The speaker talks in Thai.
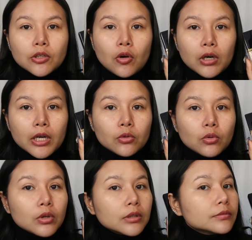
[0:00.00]
อร์สองนะทุ
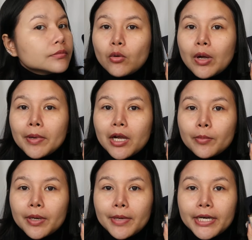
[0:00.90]
กคน ได้ความขา
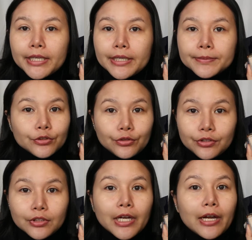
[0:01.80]
วประมาณนี้ ก็
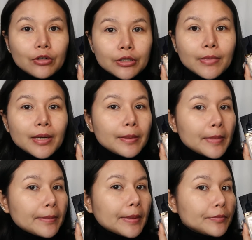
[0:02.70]
คือขาวขึ้นมาประ
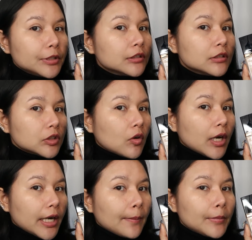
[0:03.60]
มาณแบบ1ง
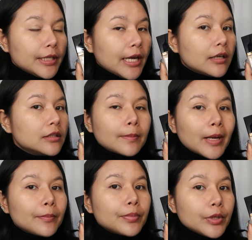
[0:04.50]
ระดับเลยอะสำ
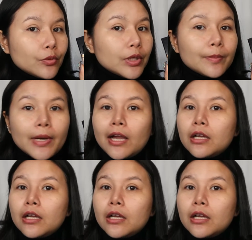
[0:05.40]
หรับผิวดิบนะ